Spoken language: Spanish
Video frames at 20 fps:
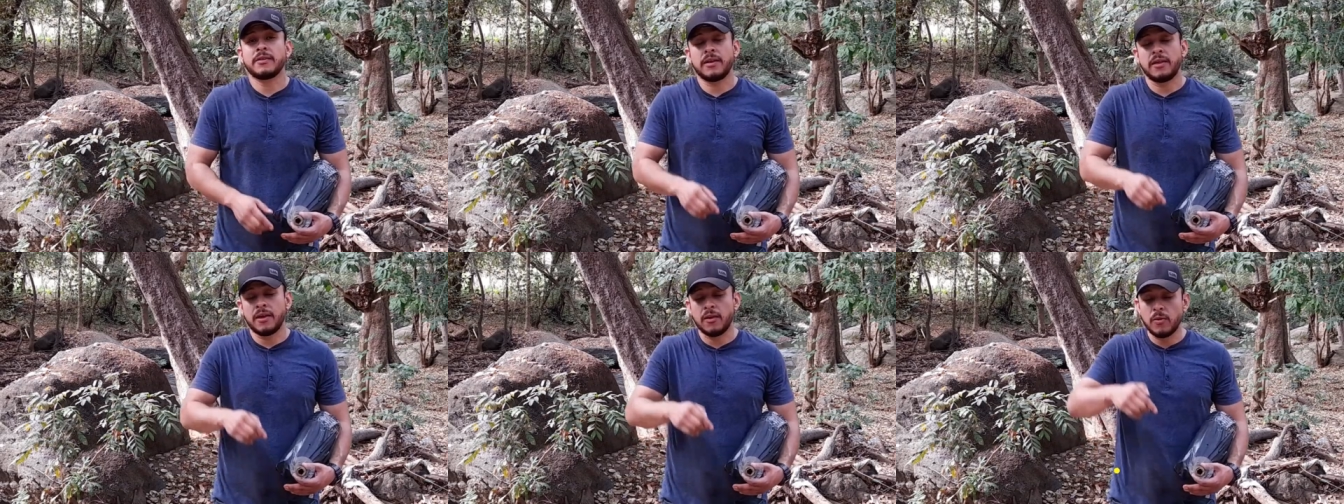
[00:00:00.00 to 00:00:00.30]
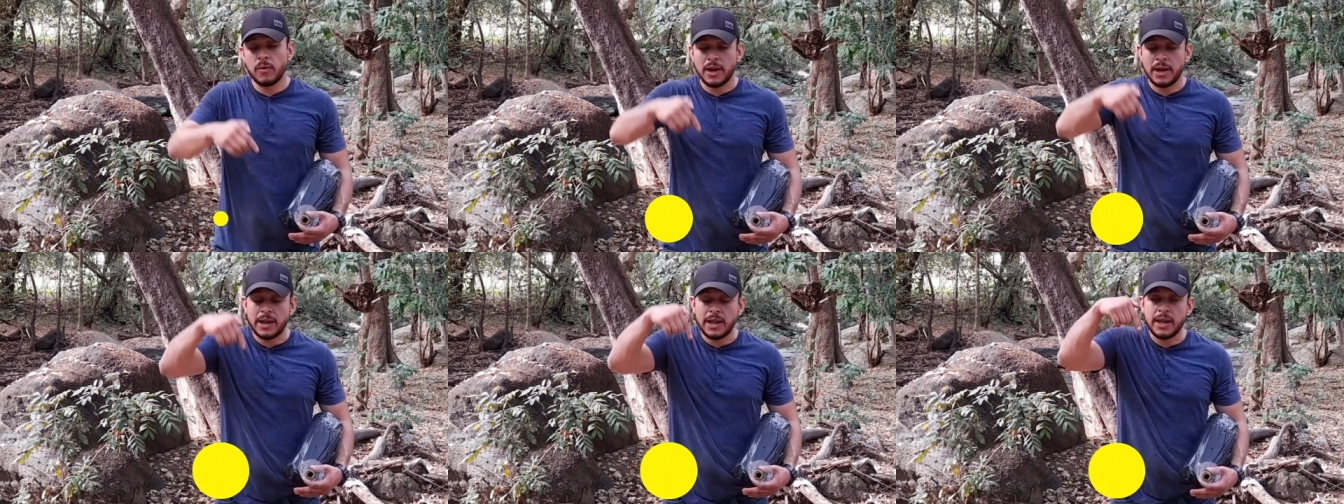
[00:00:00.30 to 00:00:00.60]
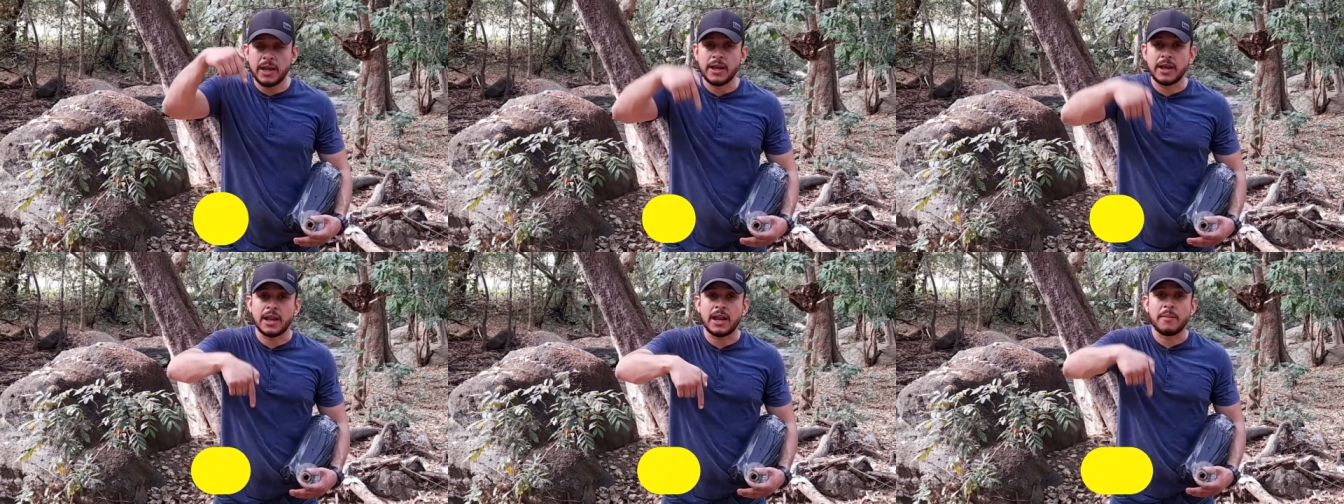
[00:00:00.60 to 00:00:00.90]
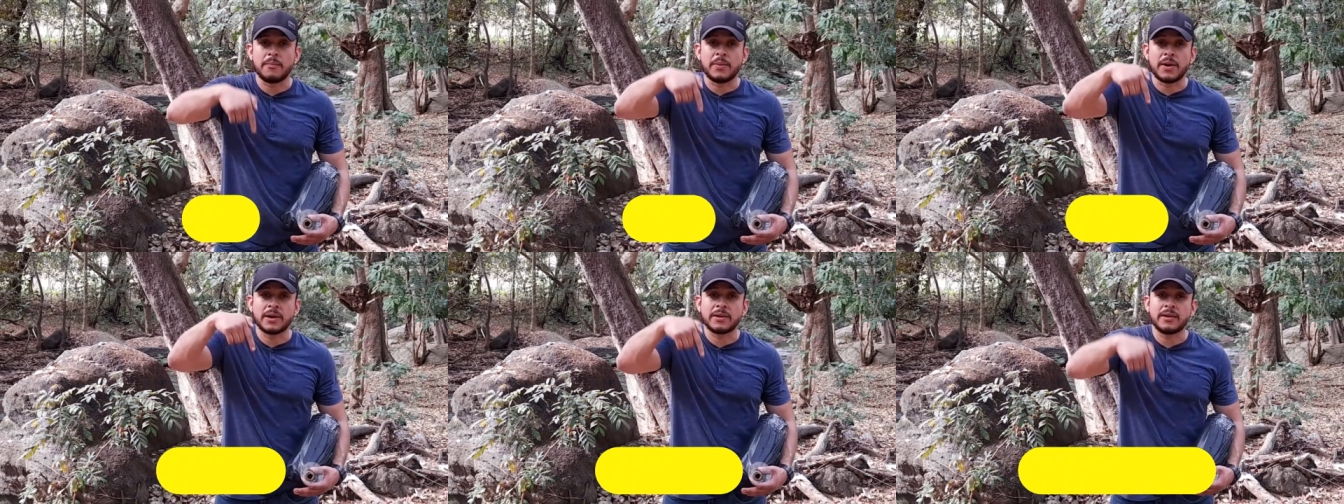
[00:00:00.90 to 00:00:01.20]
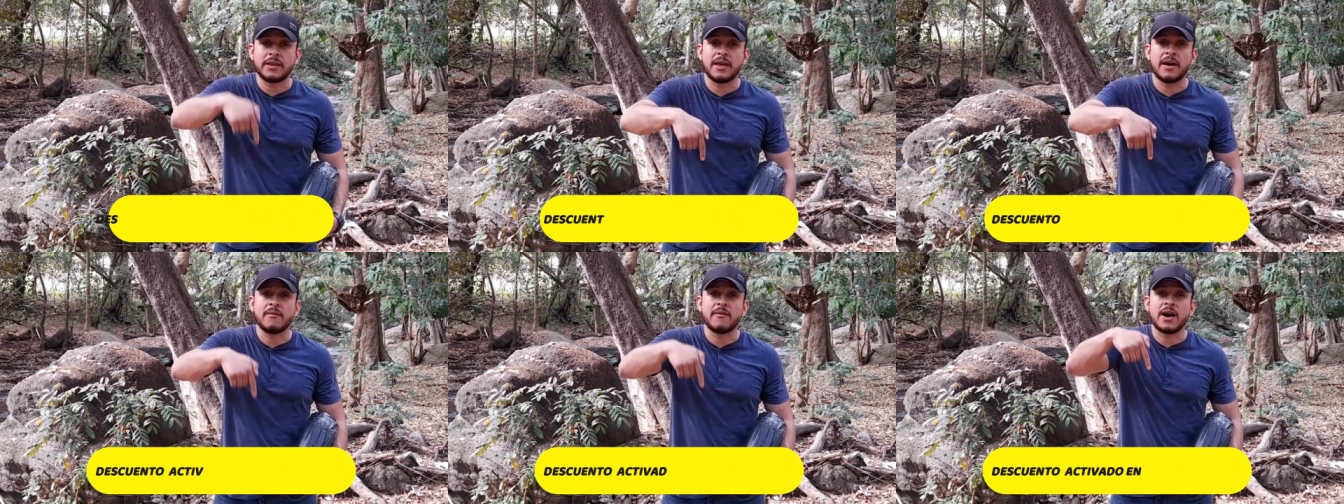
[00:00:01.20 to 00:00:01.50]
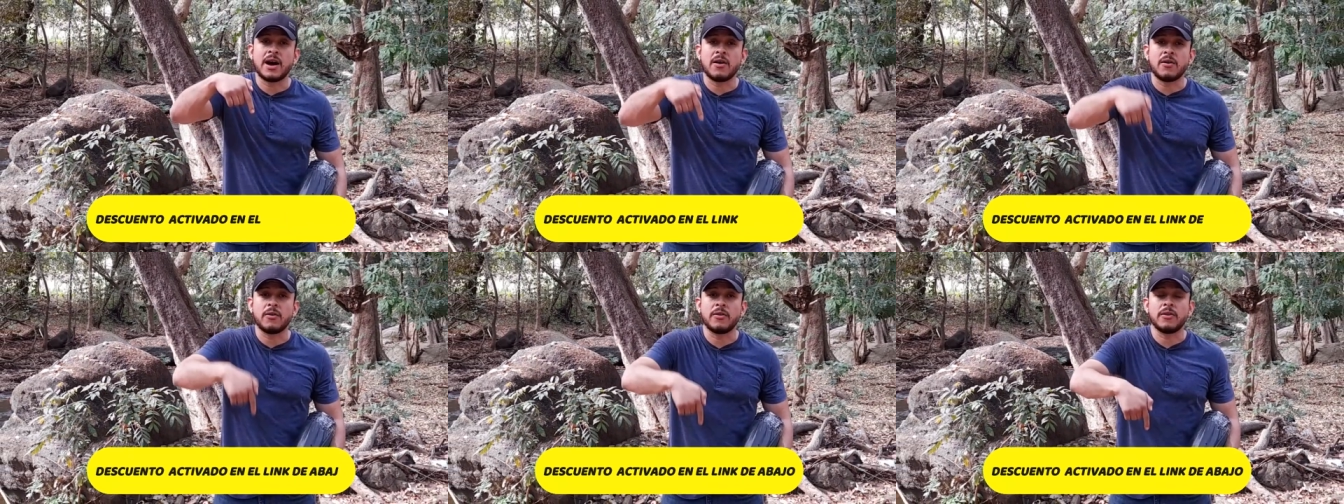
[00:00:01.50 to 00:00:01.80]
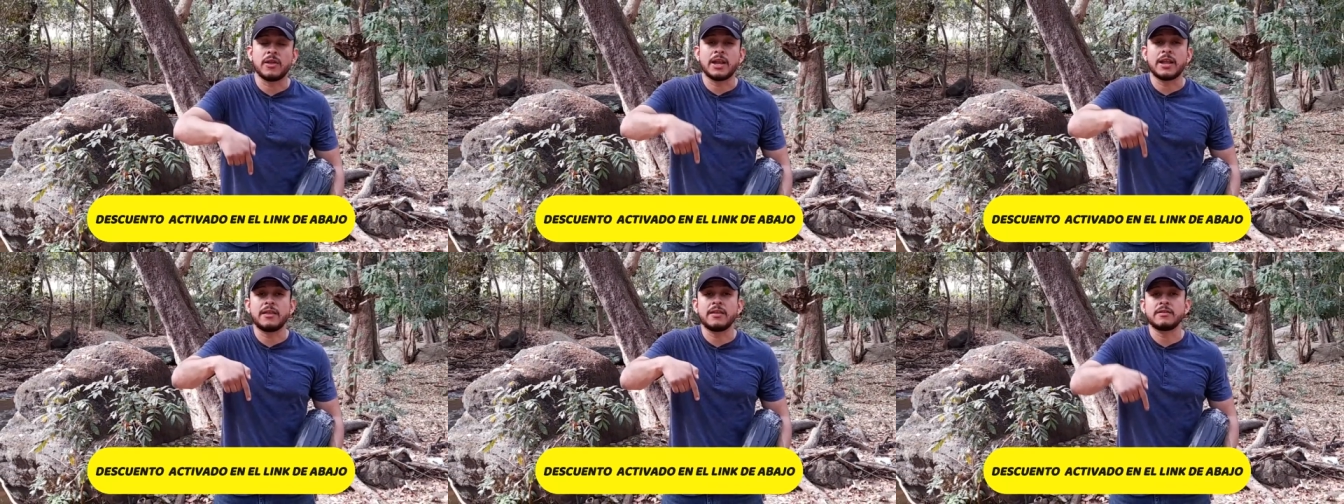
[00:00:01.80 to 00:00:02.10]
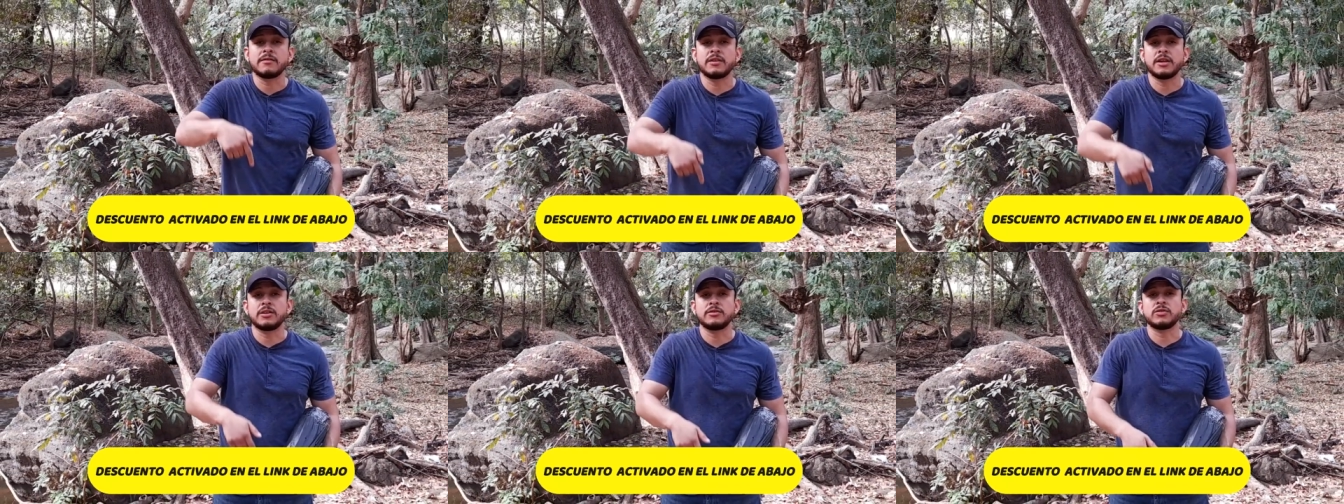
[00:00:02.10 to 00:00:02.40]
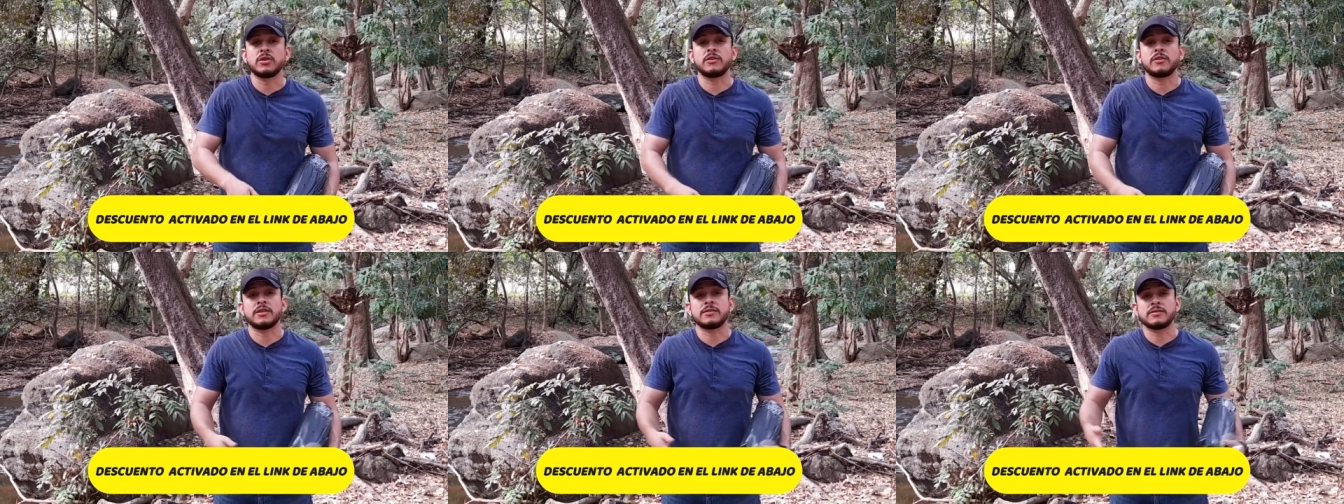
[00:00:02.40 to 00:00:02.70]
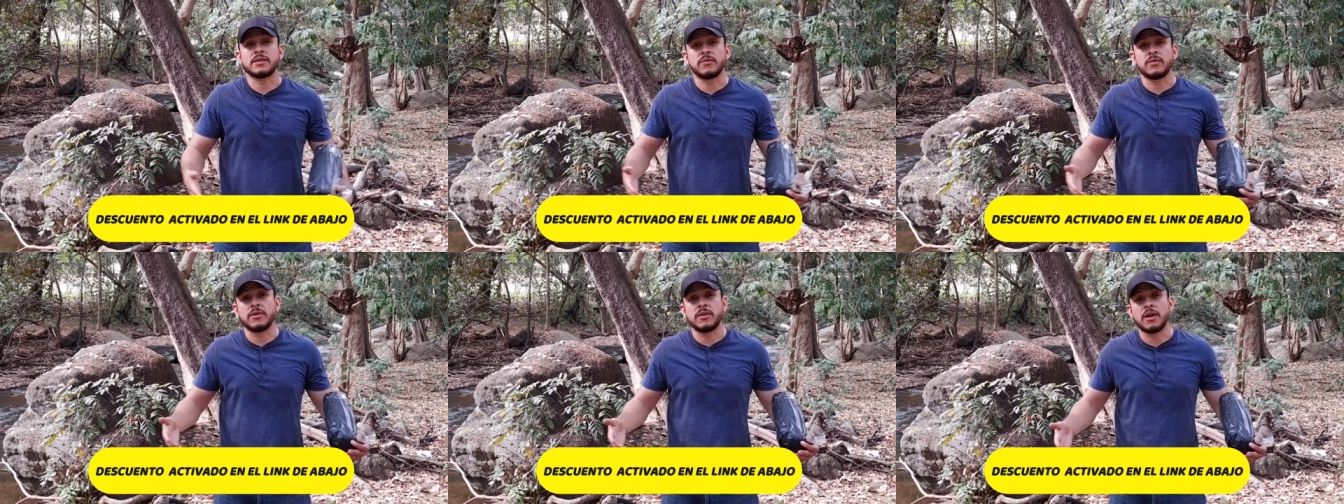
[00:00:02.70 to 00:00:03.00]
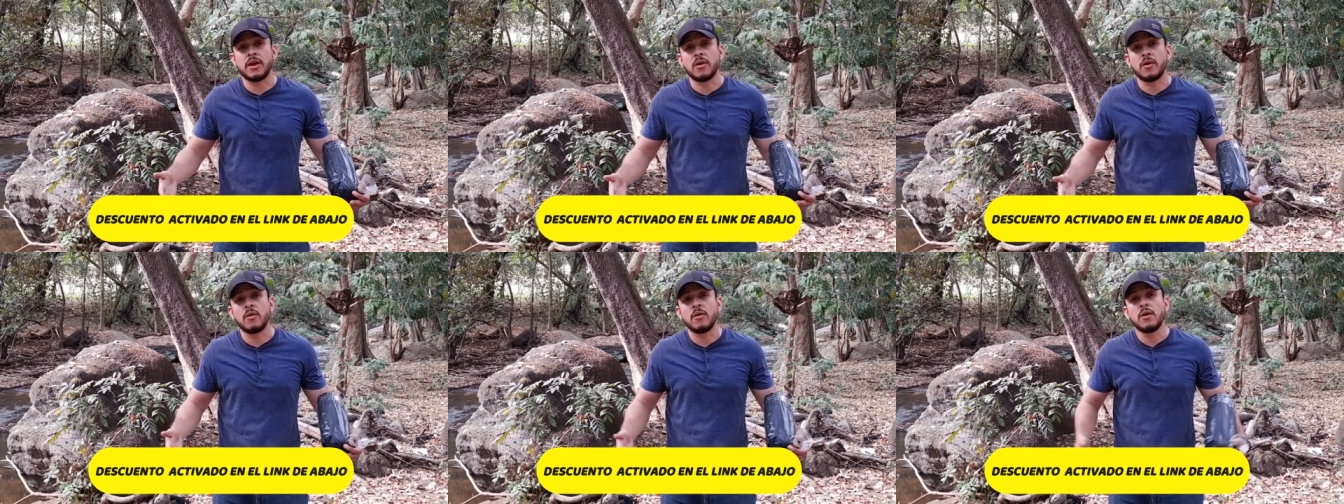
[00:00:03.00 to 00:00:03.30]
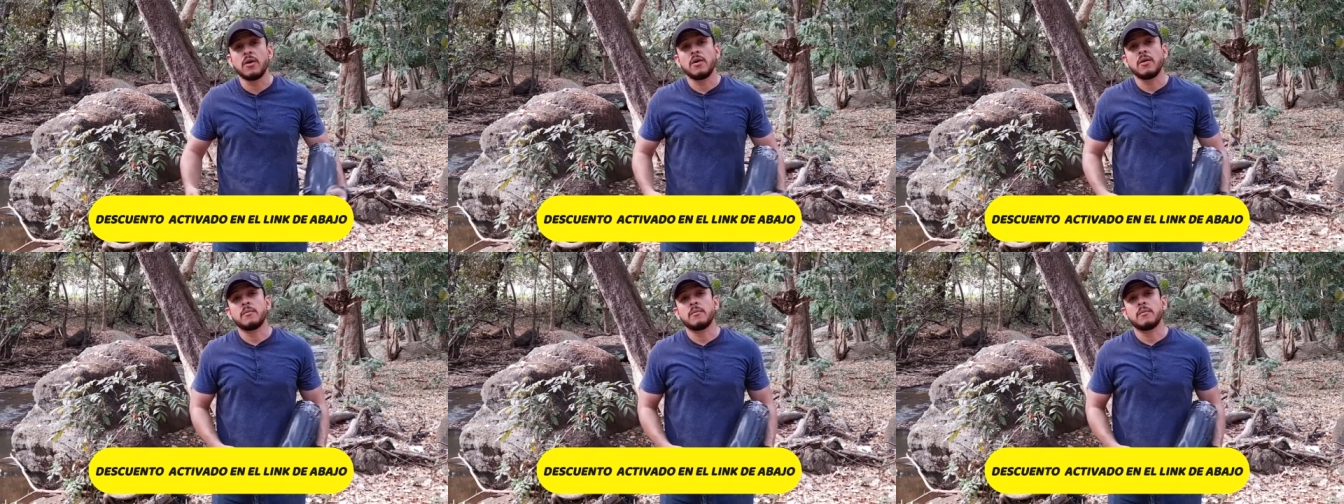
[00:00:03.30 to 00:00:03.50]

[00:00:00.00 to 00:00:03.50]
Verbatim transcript: te dejo el link en la parte de abajo de la descripción de este video